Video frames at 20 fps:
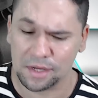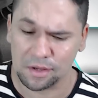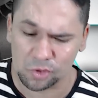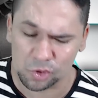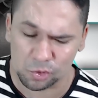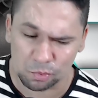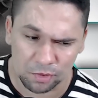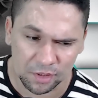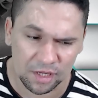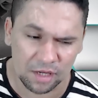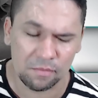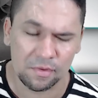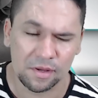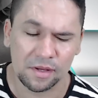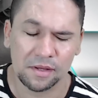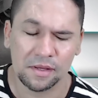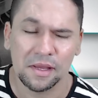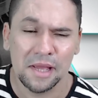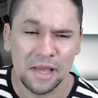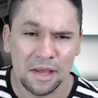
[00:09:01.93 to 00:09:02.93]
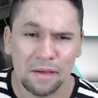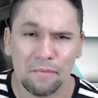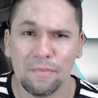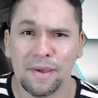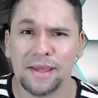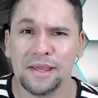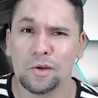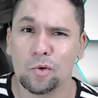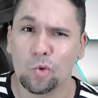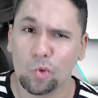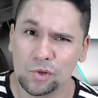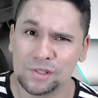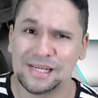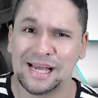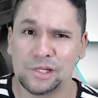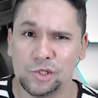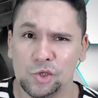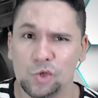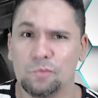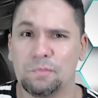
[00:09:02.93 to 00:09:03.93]
que eu expliquei bem, bem
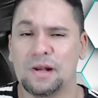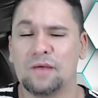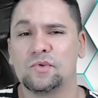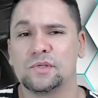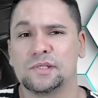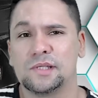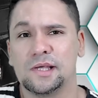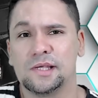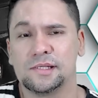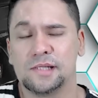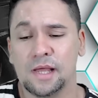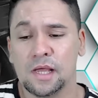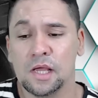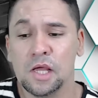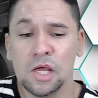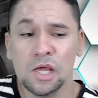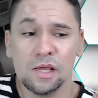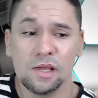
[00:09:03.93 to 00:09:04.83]
coisadinho para vocês, né?